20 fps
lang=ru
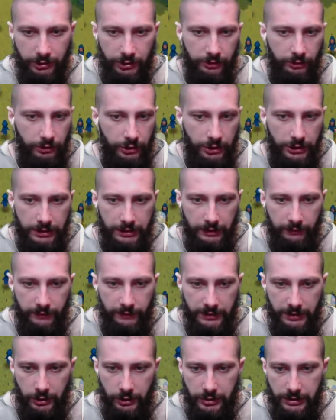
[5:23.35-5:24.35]
что чисто
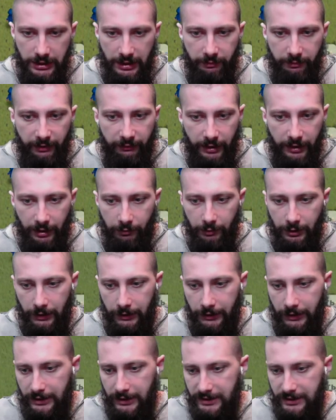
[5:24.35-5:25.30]
физически по времени не